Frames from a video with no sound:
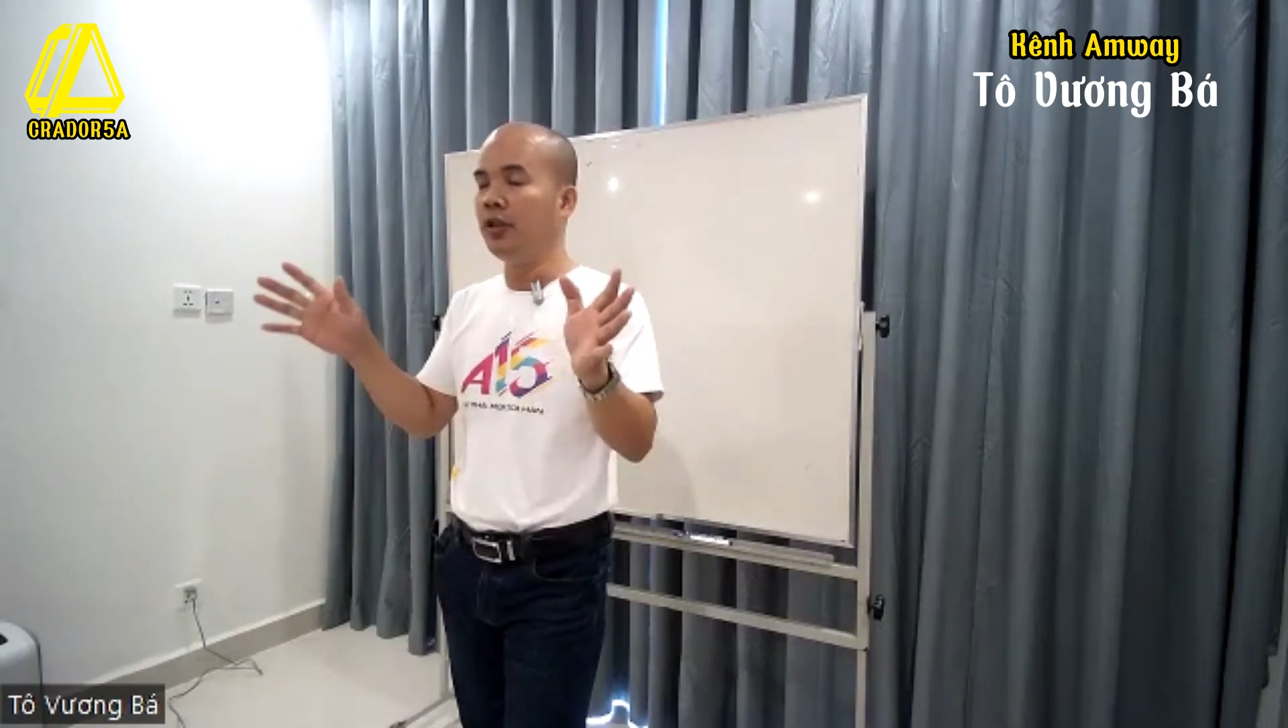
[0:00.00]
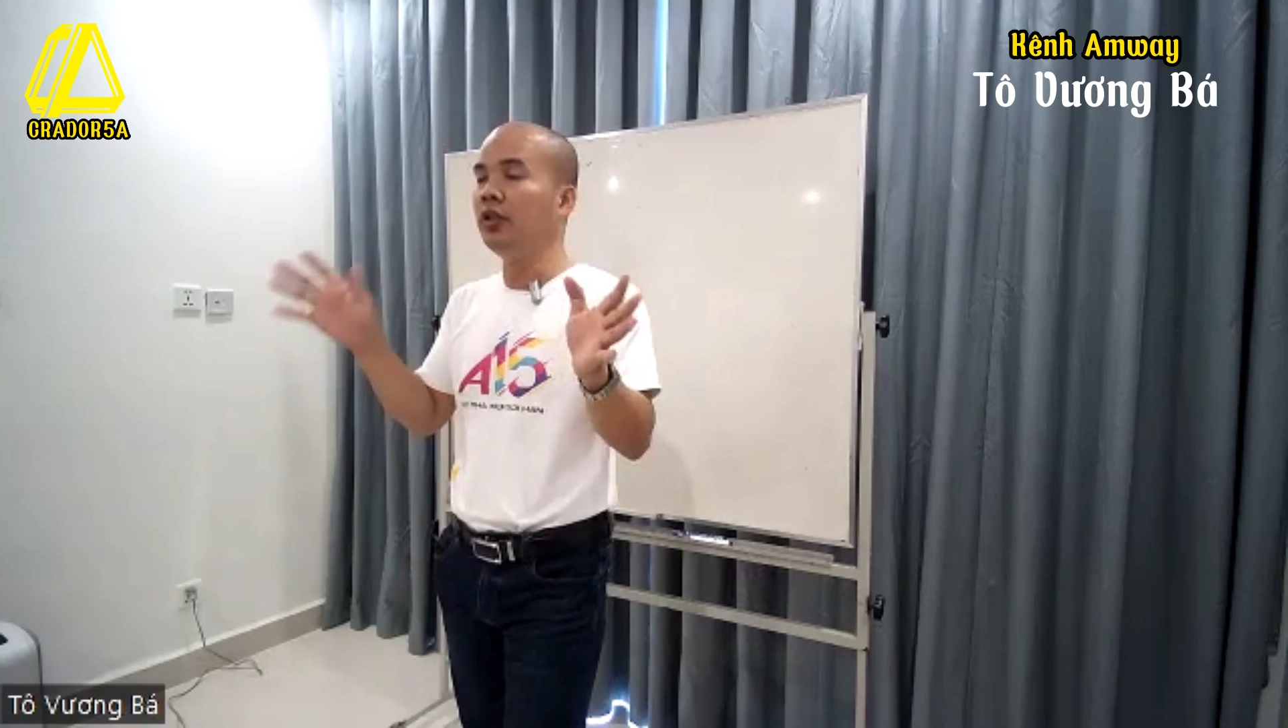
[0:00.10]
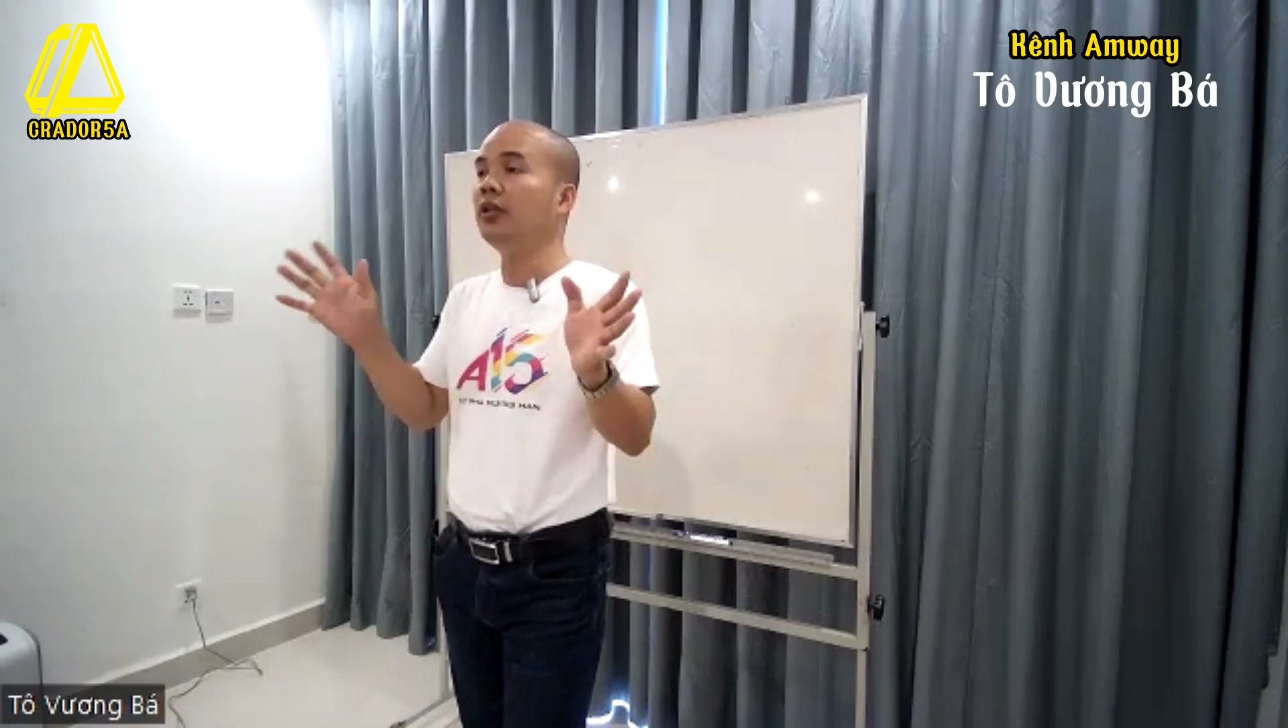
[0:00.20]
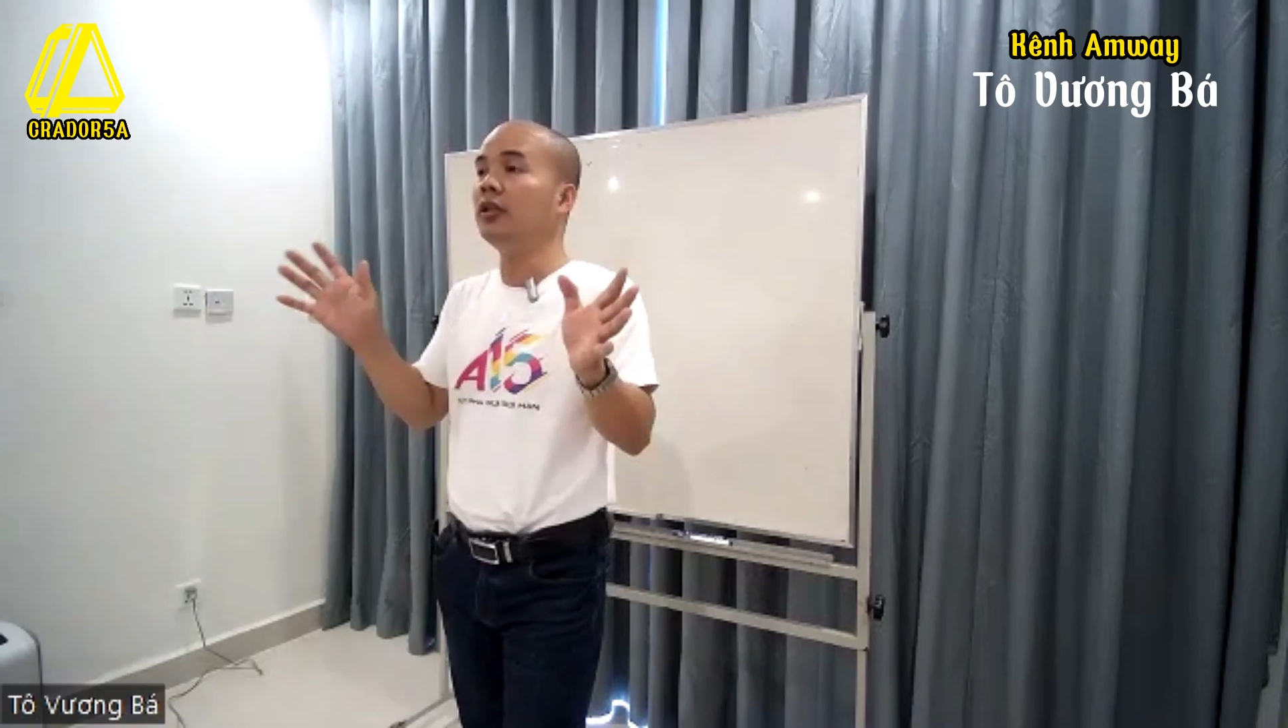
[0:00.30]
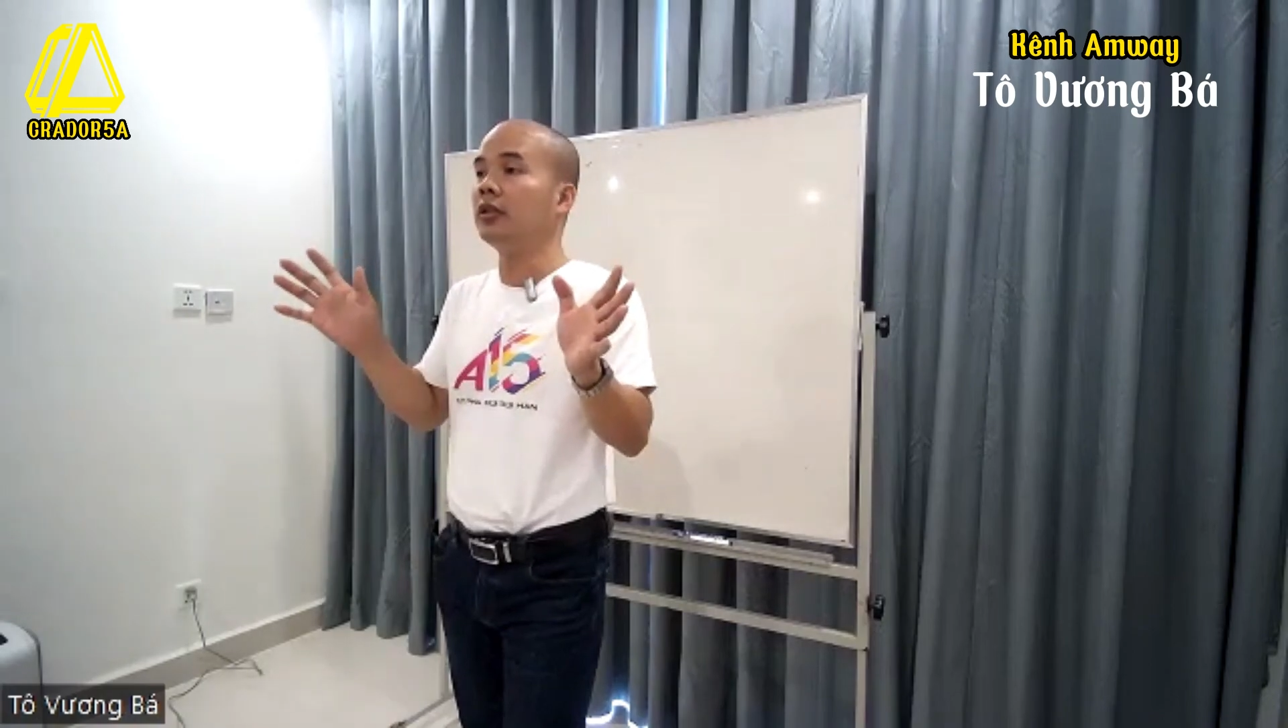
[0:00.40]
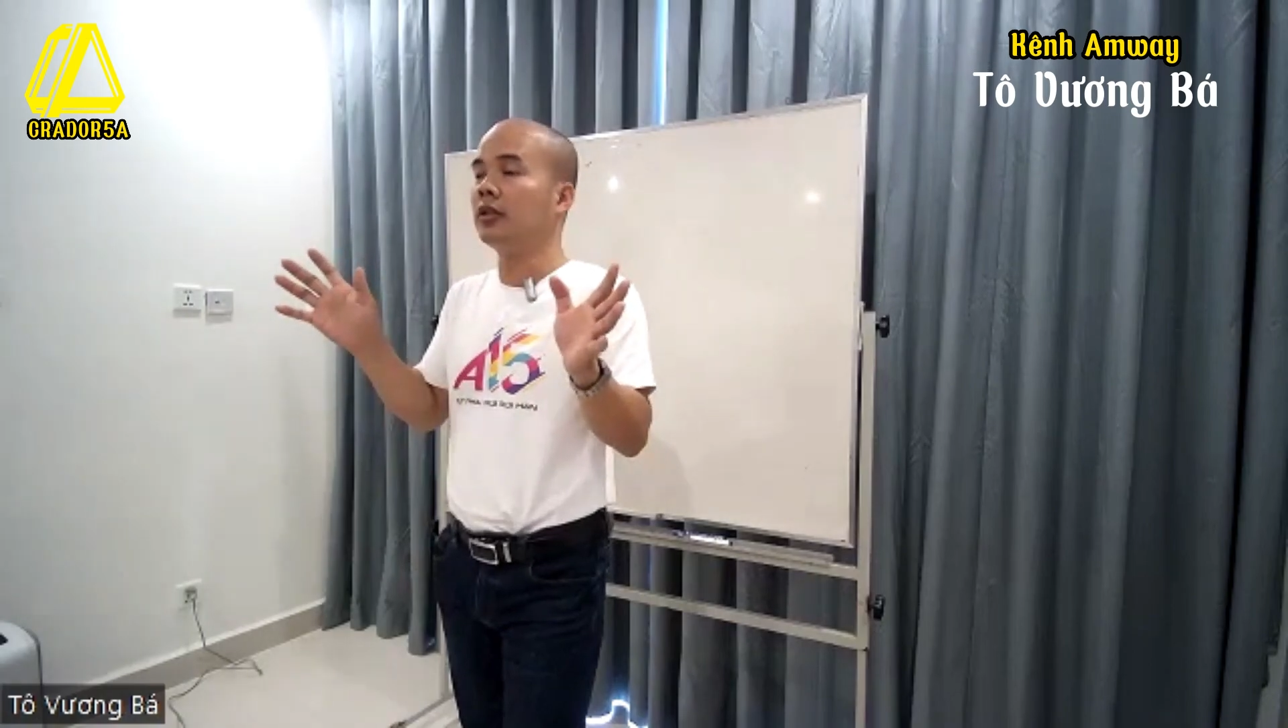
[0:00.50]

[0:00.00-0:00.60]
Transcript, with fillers: chưa